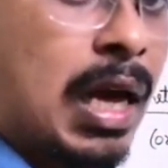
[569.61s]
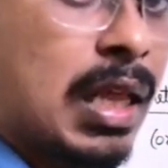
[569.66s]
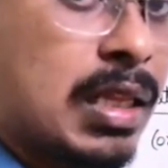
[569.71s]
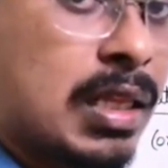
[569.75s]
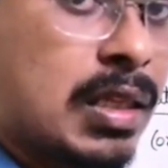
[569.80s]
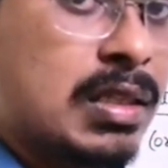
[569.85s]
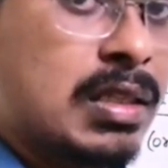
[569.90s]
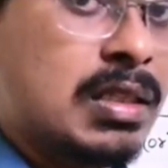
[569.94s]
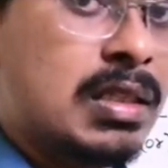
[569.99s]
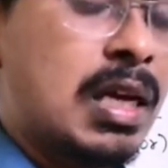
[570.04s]

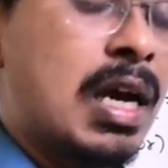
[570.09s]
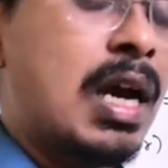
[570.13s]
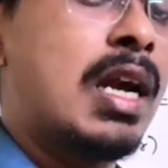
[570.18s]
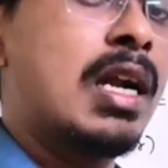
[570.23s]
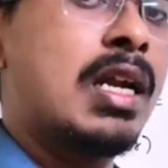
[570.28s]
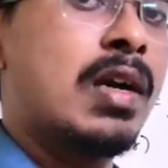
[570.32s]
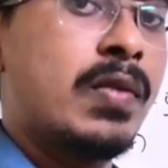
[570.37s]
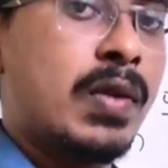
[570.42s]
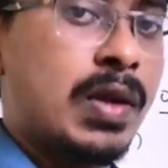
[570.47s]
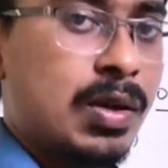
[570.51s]
அதாவது
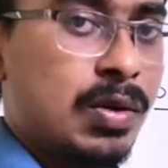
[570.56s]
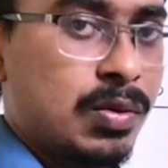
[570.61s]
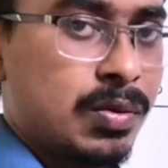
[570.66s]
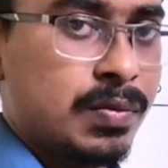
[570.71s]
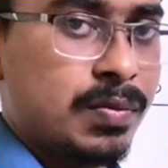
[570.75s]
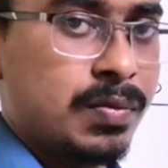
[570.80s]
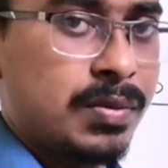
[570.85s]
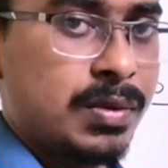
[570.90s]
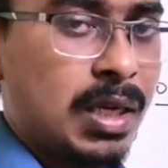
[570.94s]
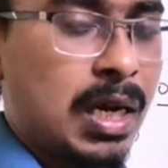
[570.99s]
தானாக
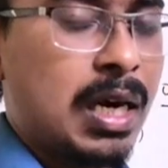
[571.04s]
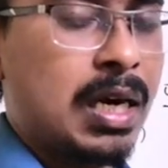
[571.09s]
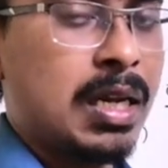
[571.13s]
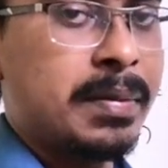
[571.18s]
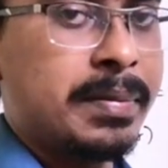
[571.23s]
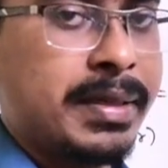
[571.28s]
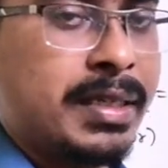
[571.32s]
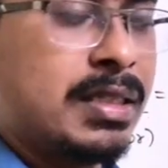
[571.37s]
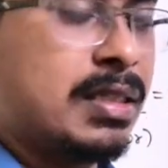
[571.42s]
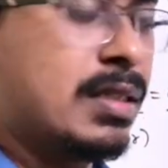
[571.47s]
வரணும்
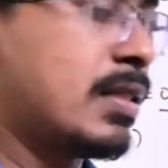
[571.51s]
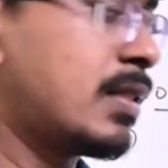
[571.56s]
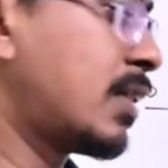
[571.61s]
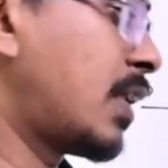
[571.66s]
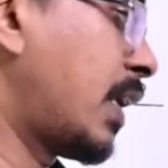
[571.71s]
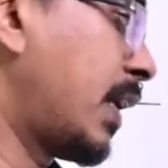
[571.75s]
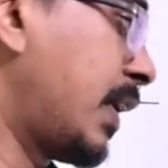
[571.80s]
தானாக மீன்ஸ்